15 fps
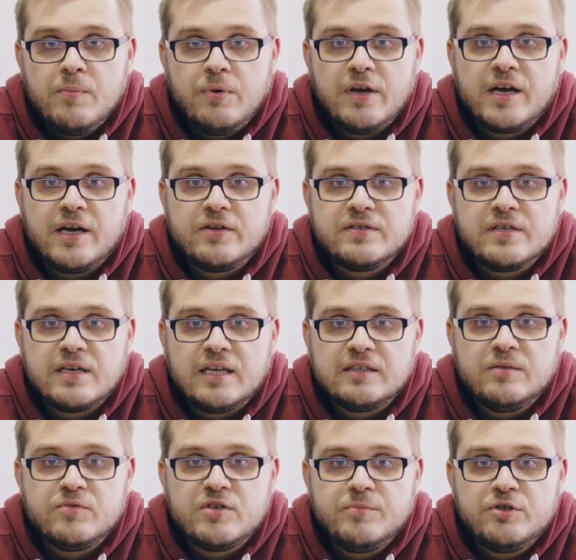polegająca na
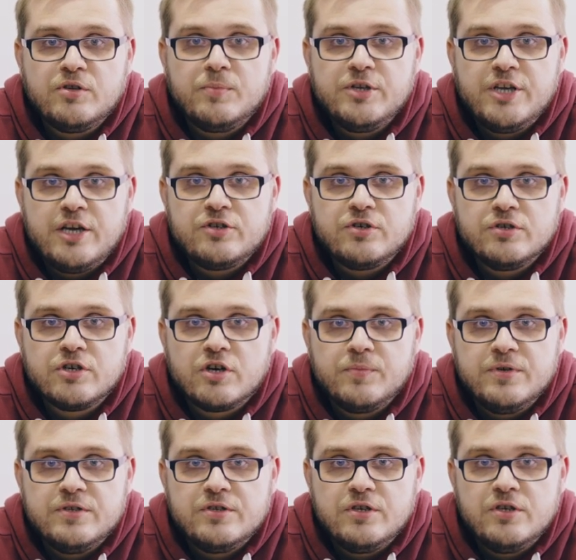tym, żeby to mniejszość
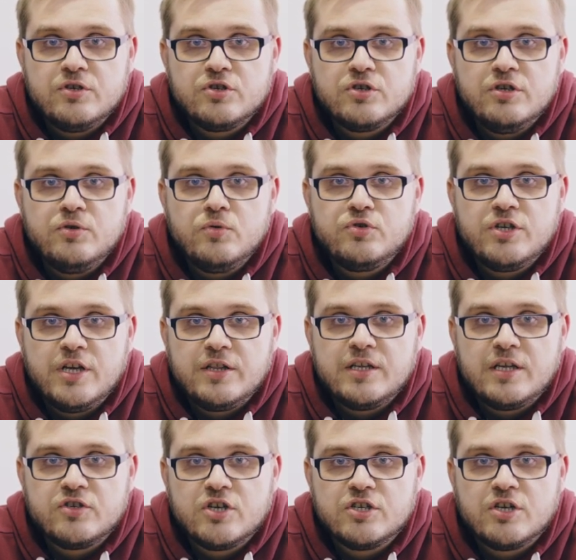komisji, czyli już
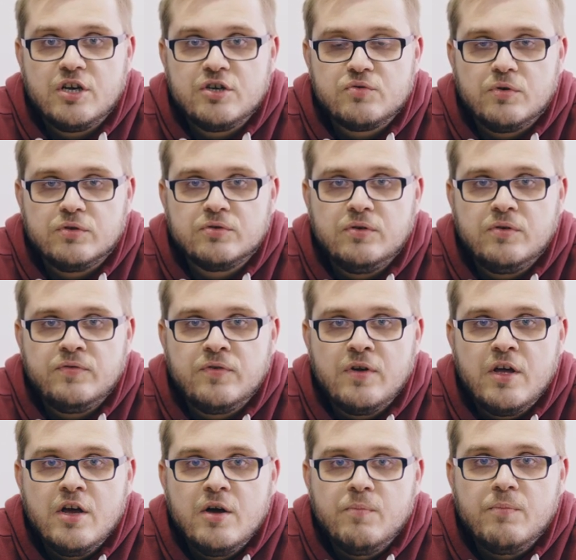1 trzecia jej członków,
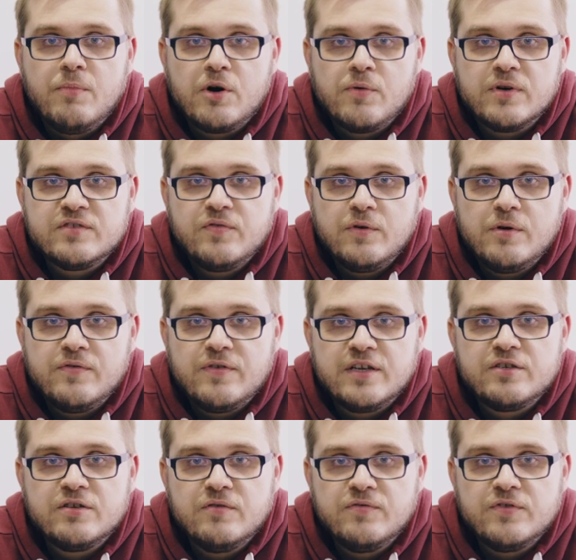mogła
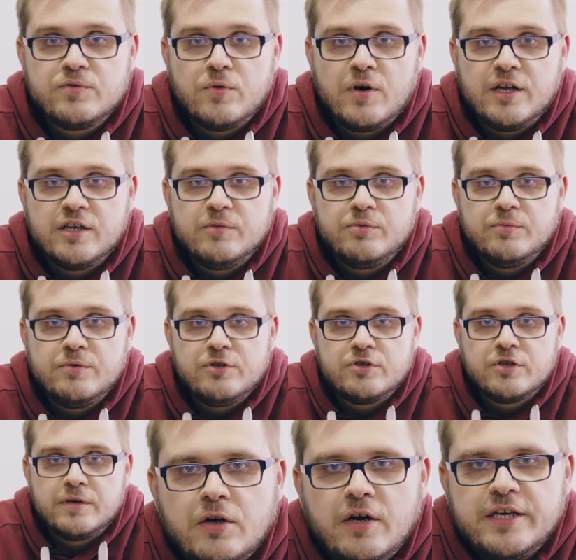zwoływać wysłuchanie
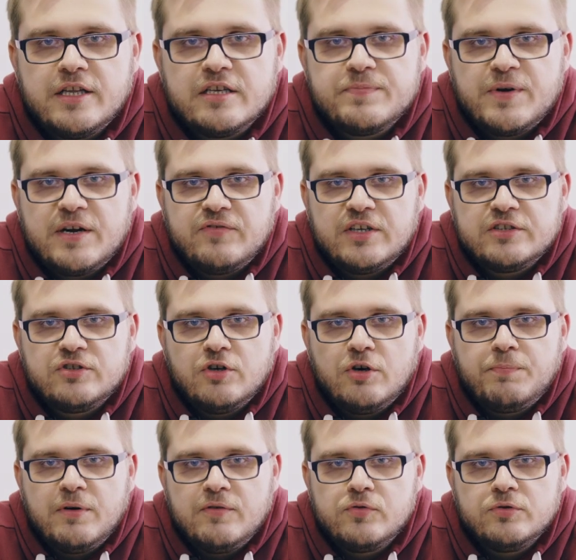publiczne. Kolejna sprawa
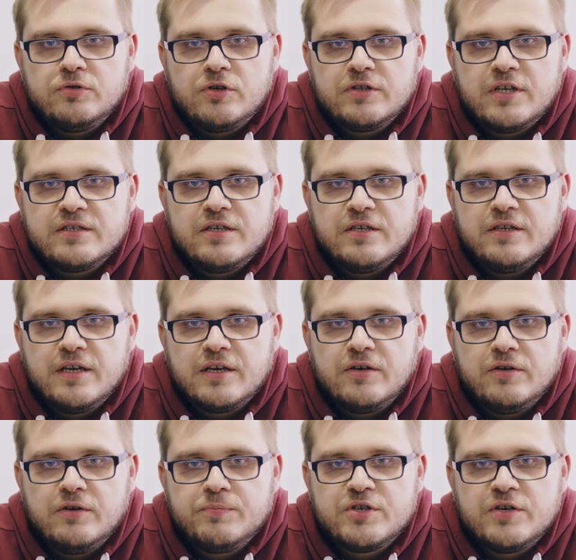to powrót
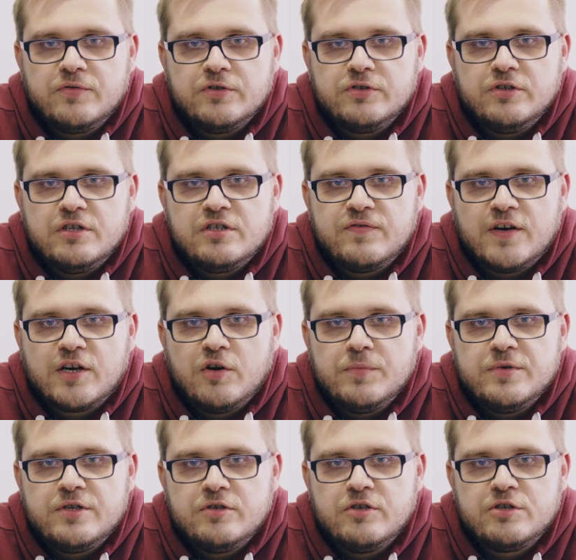rotacyjnego przewodnictwa
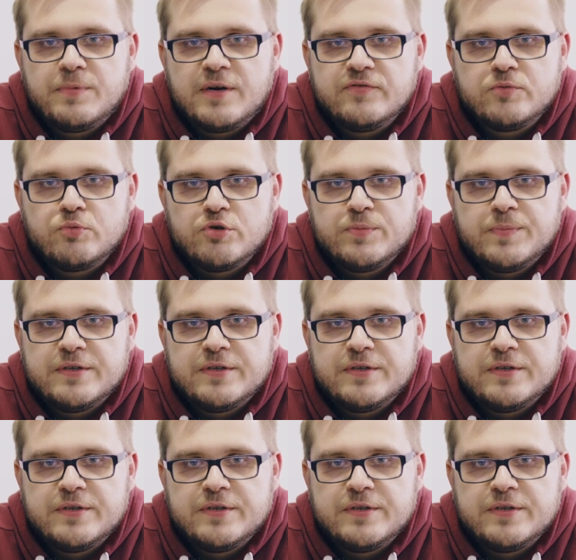Komisji do Spraw Służb